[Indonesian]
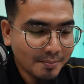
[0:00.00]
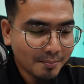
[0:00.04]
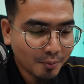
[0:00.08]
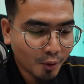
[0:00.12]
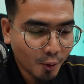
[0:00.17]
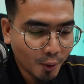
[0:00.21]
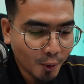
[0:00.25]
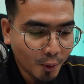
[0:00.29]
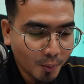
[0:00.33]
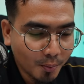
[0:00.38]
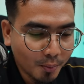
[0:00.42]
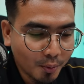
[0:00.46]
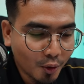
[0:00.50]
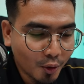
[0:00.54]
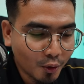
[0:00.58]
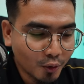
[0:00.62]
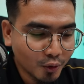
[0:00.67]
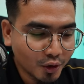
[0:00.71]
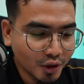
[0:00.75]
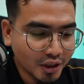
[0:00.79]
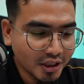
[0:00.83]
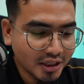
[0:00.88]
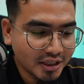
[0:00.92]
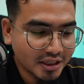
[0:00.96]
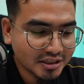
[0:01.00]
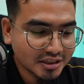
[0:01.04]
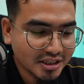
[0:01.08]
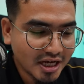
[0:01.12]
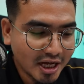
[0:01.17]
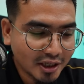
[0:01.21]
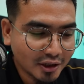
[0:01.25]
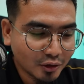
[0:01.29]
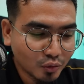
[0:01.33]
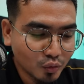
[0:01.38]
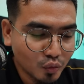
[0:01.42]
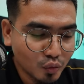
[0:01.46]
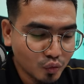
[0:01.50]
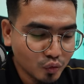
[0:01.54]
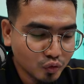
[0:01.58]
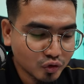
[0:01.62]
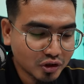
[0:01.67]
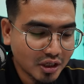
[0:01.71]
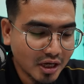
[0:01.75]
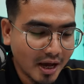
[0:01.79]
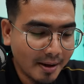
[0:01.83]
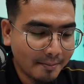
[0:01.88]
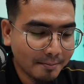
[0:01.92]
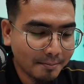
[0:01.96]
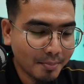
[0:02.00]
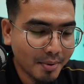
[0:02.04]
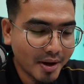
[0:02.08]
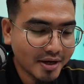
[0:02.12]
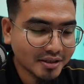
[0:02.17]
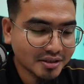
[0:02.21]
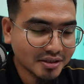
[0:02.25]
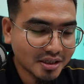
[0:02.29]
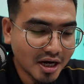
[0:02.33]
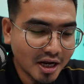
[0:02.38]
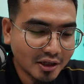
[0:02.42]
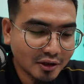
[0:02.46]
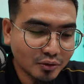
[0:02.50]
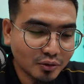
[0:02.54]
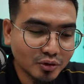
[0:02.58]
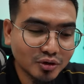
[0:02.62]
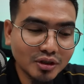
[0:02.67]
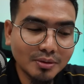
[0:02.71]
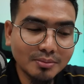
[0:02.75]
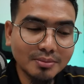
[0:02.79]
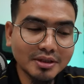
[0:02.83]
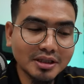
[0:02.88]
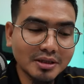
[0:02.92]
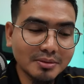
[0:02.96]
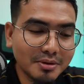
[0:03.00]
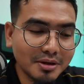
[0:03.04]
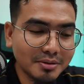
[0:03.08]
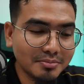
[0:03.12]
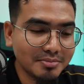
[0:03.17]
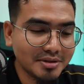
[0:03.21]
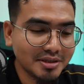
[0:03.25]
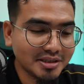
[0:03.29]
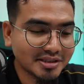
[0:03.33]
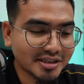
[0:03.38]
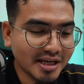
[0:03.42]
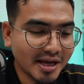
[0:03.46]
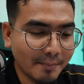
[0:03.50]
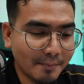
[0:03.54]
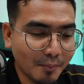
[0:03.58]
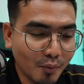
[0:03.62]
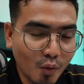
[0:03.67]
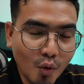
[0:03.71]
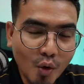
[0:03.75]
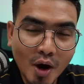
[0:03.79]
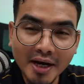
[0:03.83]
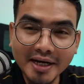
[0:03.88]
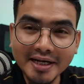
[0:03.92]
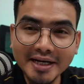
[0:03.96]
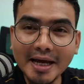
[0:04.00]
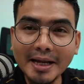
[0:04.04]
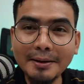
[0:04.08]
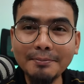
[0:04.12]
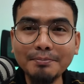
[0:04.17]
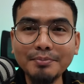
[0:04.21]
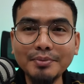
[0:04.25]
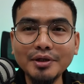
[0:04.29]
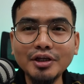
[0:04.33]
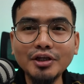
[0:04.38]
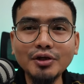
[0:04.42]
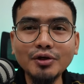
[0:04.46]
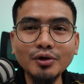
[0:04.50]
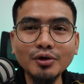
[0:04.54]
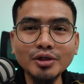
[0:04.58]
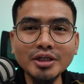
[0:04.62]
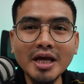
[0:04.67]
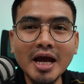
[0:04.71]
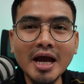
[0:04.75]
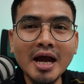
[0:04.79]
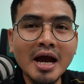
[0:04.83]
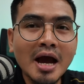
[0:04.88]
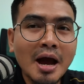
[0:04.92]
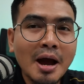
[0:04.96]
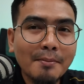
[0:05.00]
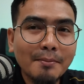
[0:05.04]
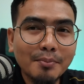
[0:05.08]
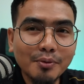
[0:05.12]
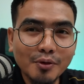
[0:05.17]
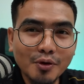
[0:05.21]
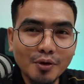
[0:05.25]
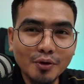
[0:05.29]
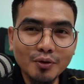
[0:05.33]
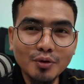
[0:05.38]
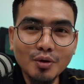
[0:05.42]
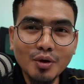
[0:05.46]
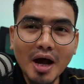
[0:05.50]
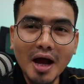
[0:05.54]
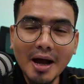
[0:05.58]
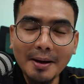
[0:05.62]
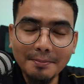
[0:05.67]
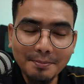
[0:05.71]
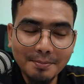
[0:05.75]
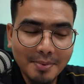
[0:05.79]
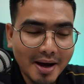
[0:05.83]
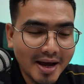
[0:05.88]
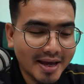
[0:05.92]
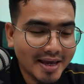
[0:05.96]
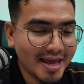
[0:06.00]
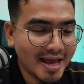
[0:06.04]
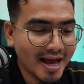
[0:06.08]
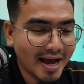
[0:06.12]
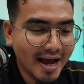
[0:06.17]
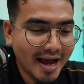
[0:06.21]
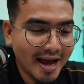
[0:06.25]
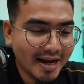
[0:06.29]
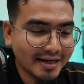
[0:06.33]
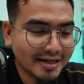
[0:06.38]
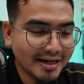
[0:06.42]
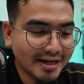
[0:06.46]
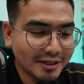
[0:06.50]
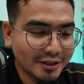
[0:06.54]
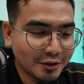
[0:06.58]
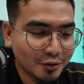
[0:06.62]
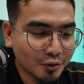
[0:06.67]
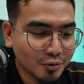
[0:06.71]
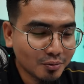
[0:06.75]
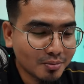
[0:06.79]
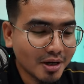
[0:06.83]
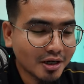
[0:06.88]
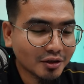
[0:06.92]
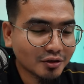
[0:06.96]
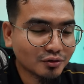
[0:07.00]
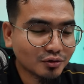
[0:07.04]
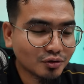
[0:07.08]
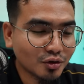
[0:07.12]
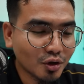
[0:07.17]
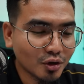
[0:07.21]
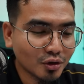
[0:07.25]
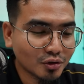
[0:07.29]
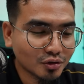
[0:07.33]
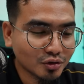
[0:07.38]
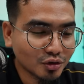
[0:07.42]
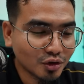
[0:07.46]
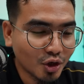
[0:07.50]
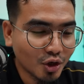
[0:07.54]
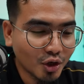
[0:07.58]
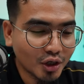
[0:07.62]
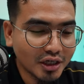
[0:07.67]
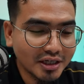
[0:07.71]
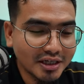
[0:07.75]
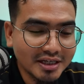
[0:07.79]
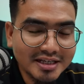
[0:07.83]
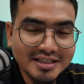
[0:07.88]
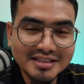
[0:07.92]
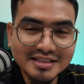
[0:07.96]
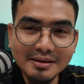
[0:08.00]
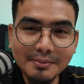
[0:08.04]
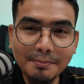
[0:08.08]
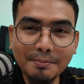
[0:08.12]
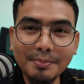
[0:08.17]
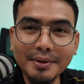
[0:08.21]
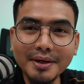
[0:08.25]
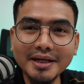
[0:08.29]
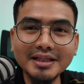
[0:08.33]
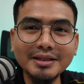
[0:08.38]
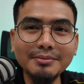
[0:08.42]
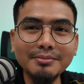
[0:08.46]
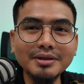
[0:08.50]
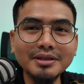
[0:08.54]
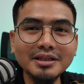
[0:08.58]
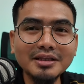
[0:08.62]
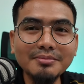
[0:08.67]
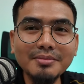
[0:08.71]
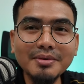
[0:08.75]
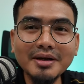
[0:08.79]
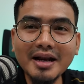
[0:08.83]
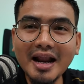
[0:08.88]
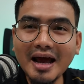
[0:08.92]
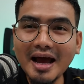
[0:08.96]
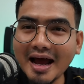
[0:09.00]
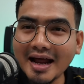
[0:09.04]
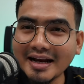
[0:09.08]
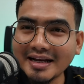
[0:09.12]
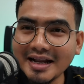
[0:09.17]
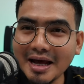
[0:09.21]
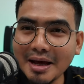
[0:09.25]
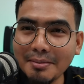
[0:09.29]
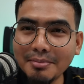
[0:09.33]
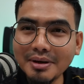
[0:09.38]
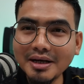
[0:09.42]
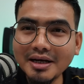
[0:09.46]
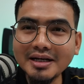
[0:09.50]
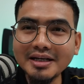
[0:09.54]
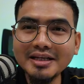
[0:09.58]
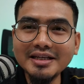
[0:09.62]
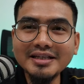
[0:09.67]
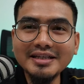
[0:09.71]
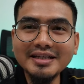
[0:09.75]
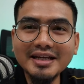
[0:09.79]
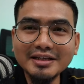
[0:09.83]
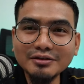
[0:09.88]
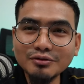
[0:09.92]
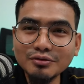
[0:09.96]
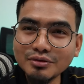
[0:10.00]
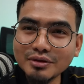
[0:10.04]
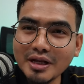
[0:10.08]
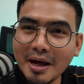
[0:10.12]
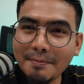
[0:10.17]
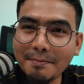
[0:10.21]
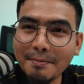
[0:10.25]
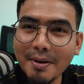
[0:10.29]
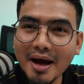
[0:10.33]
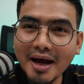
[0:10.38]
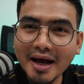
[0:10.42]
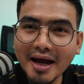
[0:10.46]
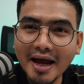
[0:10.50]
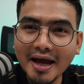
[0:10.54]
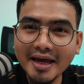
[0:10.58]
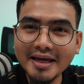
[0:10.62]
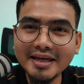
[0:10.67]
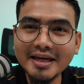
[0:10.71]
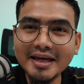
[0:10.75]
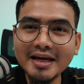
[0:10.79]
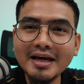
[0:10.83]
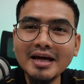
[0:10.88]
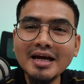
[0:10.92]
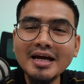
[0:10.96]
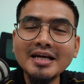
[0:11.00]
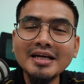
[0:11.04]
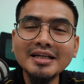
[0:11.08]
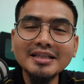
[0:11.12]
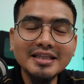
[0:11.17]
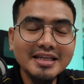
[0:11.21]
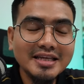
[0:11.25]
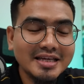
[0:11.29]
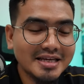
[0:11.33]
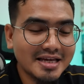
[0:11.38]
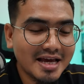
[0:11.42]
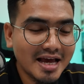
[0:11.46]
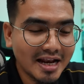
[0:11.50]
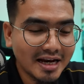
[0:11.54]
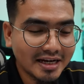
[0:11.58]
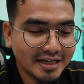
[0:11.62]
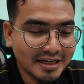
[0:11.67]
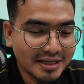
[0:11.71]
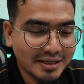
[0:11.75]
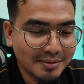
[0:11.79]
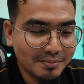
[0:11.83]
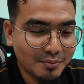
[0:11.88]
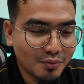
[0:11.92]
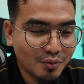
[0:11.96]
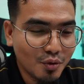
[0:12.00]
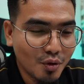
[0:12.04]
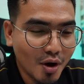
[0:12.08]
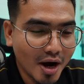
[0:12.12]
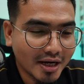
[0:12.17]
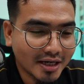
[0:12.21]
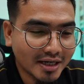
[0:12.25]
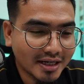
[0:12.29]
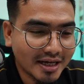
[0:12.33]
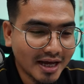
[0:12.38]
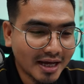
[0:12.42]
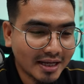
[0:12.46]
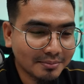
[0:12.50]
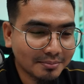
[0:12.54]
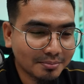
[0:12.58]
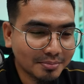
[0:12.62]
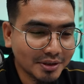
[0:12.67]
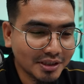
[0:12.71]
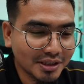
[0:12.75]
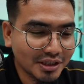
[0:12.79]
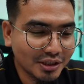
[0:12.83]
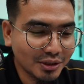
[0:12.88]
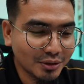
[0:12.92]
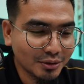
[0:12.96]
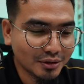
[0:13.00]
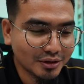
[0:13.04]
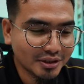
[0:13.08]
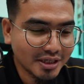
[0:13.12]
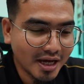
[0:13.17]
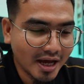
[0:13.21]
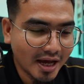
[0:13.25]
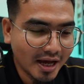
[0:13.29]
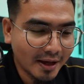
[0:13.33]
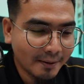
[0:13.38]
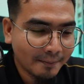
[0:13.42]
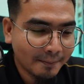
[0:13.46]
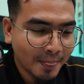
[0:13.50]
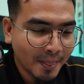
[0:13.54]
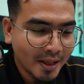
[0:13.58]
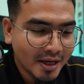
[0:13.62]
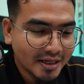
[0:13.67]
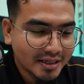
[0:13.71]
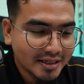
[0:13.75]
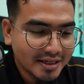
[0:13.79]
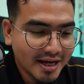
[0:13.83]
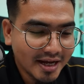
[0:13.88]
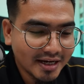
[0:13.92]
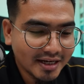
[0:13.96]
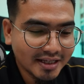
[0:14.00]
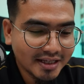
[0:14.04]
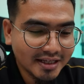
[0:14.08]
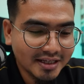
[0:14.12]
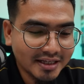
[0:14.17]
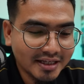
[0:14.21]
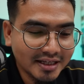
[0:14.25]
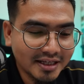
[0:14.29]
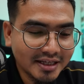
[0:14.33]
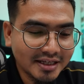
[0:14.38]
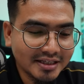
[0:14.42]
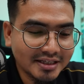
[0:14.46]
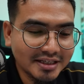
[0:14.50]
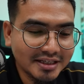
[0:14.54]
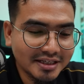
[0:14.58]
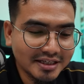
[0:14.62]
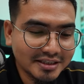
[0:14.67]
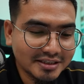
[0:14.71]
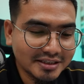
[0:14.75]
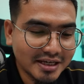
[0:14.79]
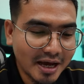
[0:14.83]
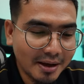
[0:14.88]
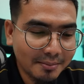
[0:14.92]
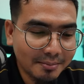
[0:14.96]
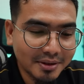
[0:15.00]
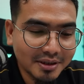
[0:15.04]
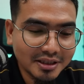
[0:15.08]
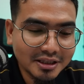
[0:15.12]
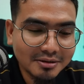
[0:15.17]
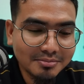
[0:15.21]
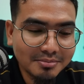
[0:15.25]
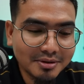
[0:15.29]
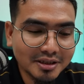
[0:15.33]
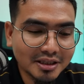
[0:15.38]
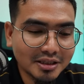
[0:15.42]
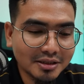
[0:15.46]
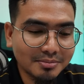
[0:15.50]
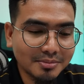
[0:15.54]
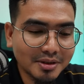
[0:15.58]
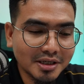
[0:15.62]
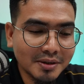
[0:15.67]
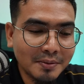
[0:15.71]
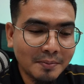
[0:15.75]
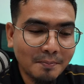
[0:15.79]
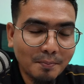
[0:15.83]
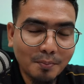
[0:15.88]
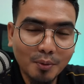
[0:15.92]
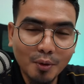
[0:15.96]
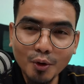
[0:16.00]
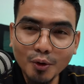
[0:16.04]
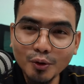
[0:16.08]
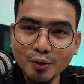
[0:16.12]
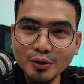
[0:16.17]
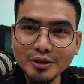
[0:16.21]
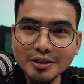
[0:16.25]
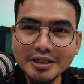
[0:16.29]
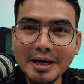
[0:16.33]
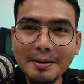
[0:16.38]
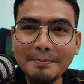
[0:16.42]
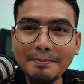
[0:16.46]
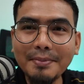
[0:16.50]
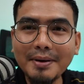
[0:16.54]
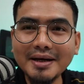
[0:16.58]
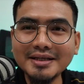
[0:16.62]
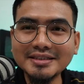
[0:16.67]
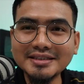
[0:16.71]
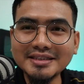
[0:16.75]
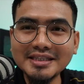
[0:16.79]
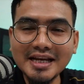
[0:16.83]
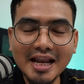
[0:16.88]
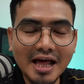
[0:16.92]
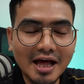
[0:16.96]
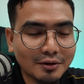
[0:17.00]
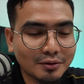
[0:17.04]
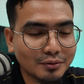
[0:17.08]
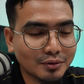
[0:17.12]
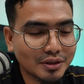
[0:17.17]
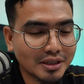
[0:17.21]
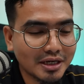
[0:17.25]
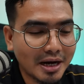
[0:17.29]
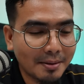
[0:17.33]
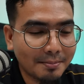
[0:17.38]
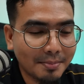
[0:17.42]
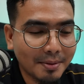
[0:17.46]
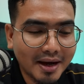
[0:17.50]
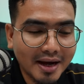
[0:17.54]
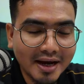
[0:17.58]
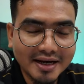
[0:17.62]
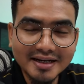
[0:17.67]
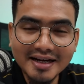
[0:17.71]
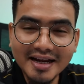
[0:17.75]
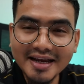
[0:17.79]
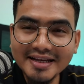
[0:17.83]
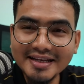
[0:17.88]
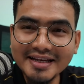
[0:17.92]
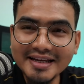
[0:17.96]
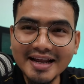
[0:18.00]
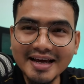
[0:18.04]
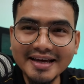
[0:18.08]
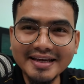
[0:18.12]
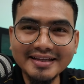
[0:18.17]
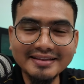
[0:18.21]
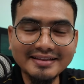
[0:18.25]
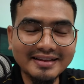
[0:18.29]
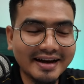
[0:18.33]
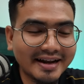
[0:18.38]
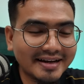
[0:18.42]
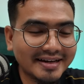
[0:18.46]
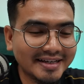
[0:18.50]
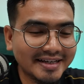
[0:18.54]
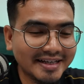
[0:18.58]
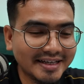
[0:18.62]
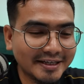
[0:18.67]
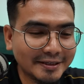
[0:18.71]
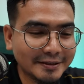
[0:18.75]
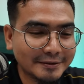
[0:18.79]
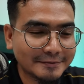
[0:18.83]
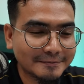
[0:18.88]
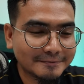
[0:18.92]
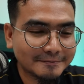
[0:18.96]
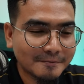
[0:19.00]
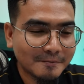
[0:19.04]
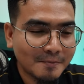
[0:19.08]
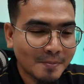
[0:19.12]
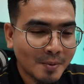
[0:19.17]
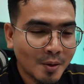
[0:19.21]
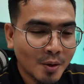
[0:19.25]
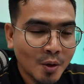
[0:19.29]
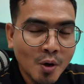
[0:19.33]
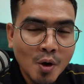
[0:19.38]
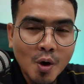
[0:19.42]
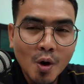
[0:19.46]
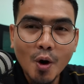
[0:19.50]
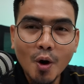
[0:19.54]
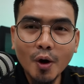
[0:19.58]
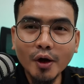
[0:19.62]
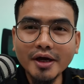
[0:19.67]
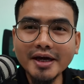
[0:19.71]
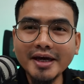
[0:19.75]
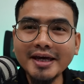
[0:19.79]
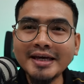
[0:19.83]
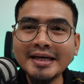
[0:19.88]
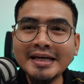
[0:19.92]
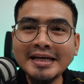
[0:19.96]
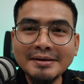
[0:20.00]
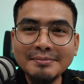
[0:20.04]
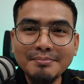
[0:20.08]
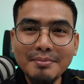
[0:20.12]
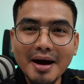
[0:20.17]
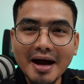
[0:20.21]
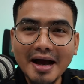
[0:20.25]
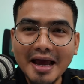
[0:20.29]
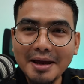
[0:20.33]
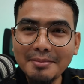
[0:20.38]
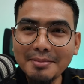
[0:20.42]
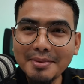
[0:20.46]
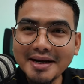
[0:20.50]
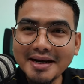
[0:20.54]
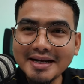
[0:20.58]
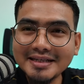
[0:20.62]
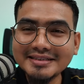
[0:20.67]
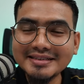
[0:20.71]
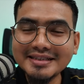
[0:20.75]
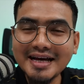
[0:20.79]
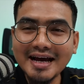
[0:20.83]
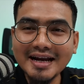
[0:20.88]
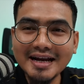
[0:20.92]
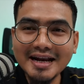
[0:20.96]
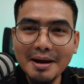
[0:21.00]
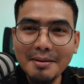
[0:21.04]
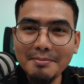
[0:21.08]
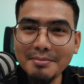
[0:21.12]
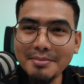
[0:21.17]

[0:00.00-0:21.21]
produk-produk ini 1 sampai 100 teman-teman bisa buatkan videonya produk apa yang ada di rumah. Contoh ini seperti teman-teman ada beli dan sudah pakai ya. Tinggal dibuatkan videonya dan ini dijamin teman-teman produknya pasti laku. Kenapa? Karena ini lagi trending. Oke, bagaimana cara